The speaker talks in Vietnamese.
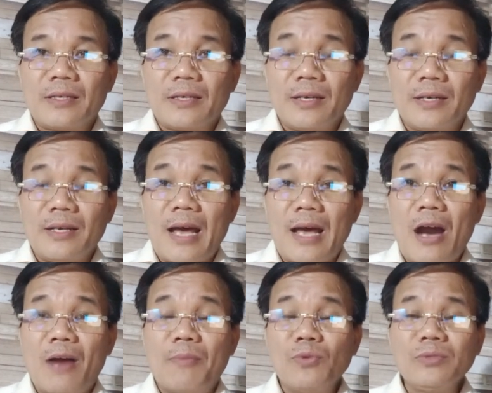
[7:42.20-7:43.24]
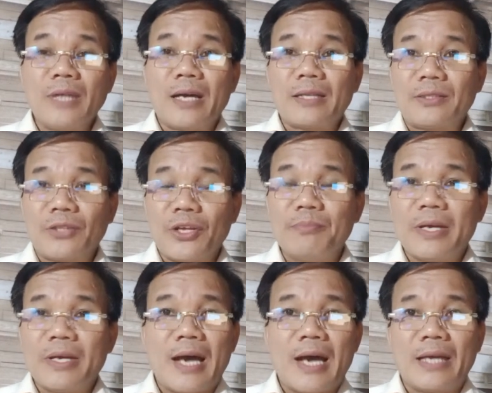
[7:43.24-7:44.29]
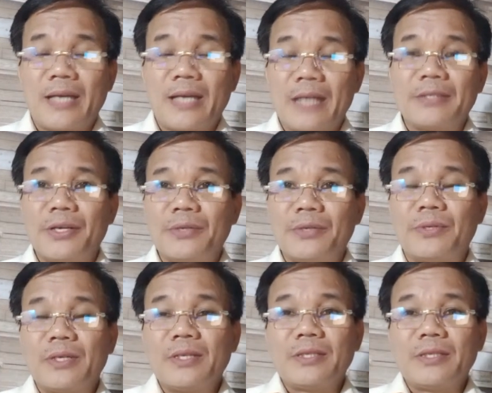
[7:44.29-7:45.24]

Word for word: là họ muốn rằng tìm bị hại càng nhiều